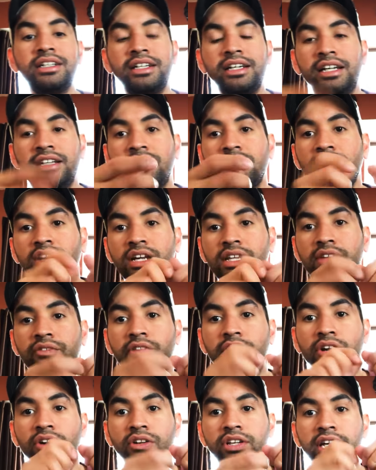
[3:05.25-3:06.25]
Entonces lo que hice
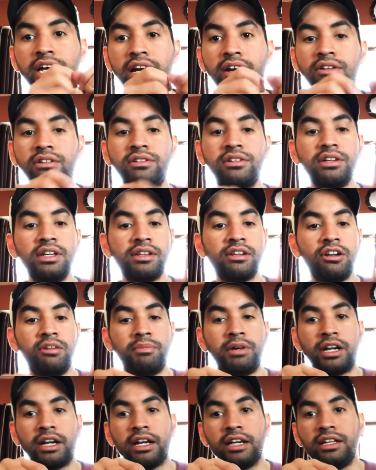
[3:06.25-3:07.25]
fue enrollarlo y se lo
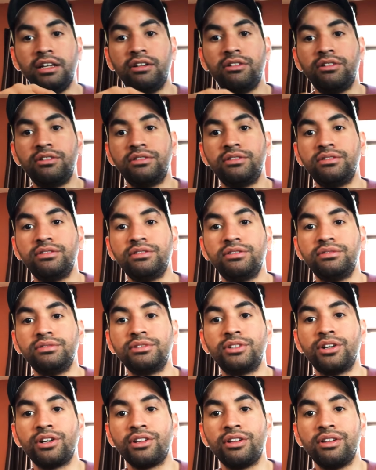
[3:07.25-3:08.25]
amarré aquí con un
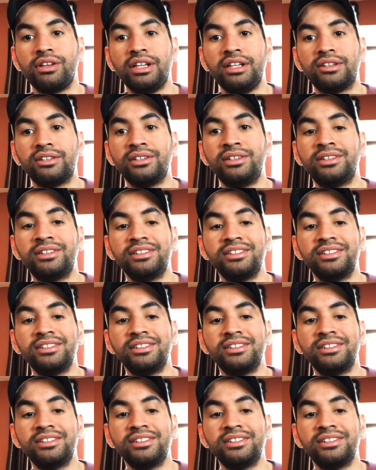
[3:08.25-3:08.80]
cordoncito,